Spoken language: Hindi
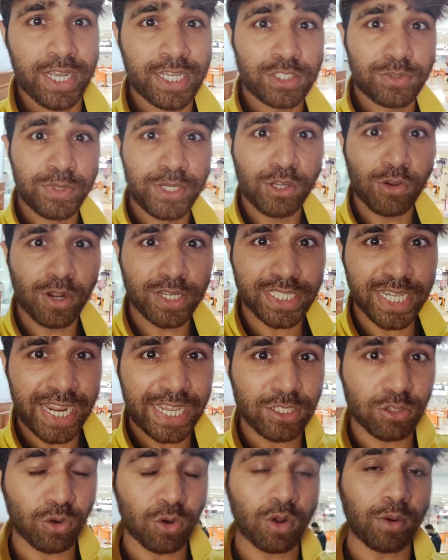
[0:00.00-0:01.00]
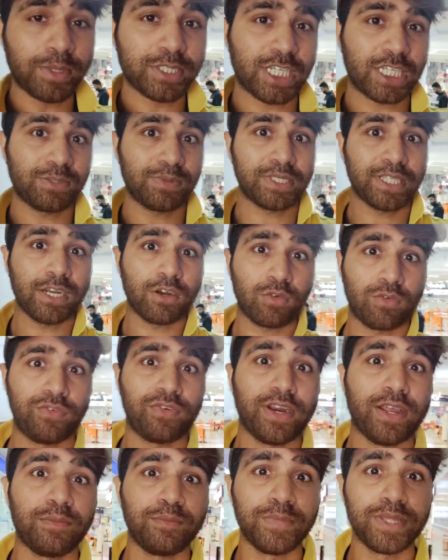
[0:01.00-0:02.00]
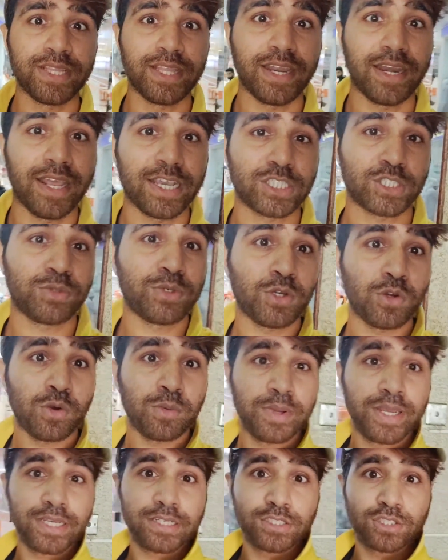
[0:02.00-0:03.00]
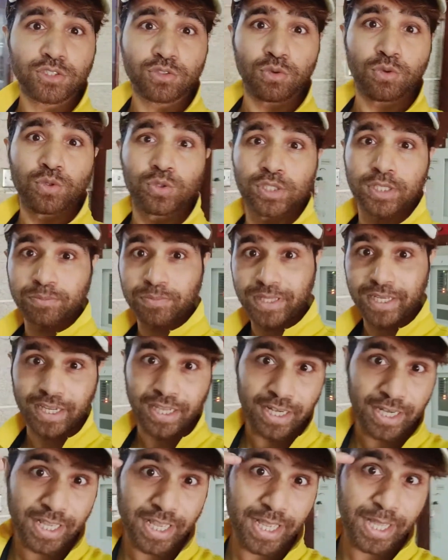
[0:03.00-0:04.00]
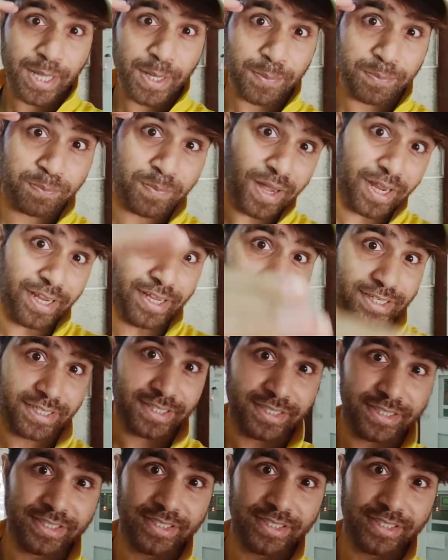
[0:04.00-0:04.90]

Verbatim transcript: इस वीडियो वैसे इसलिए जरूर बता रहा और फिर हम मिल रहे हैं नेक्स्ट वीडियो में सो तब तक के लिए बाय